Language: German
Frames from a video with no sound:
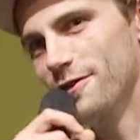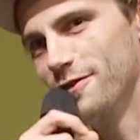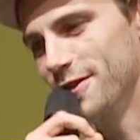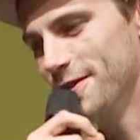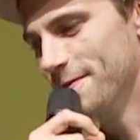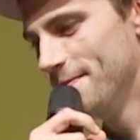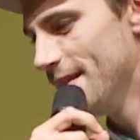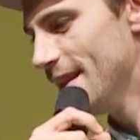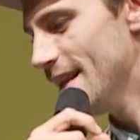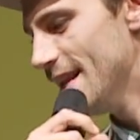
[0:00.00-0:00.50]

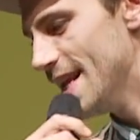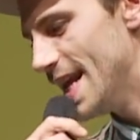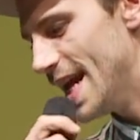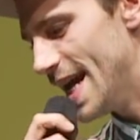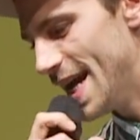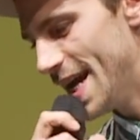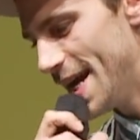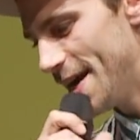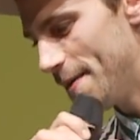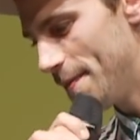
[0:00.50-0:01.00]
irgendwie.
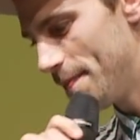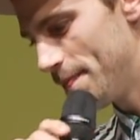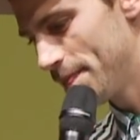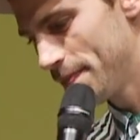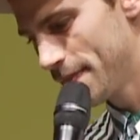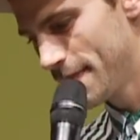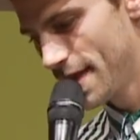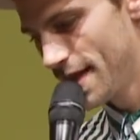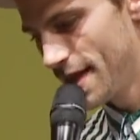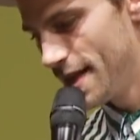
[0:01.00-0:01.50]

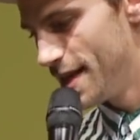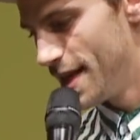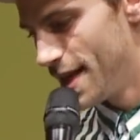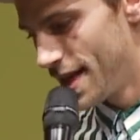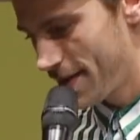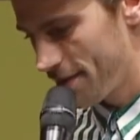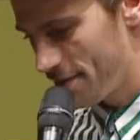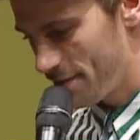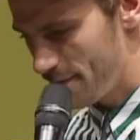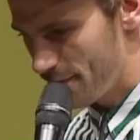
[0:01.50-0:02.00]
Ähm,
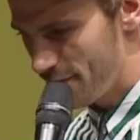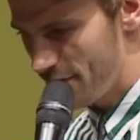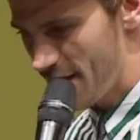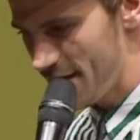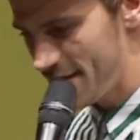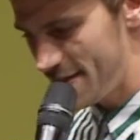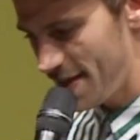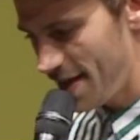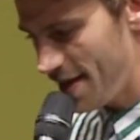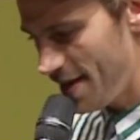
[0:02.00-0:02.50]
wie
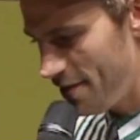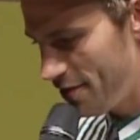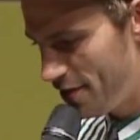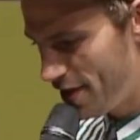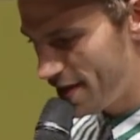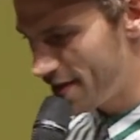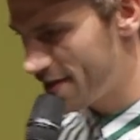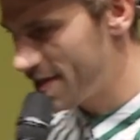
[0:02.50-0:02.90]
heißt der? Wie